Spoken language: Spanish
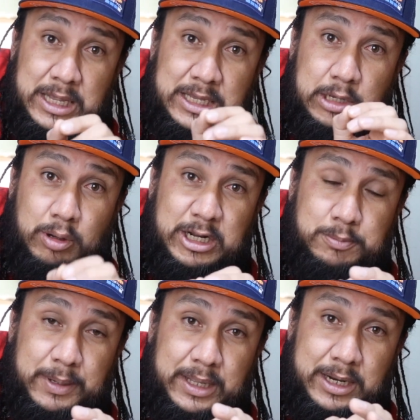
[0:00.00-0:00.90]
y llego a
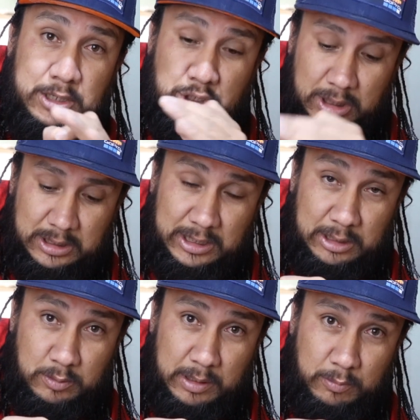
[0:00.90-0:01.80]
las playeras chidas que
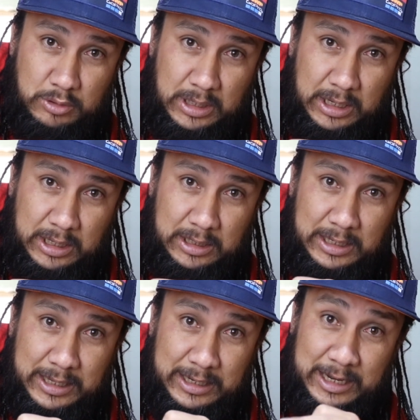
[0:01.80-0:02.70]
les voy a mostrar aquí en
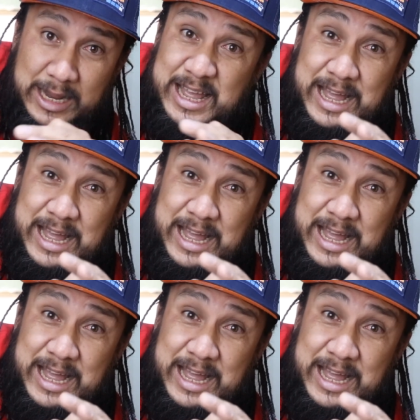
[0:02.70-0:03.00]
el canal.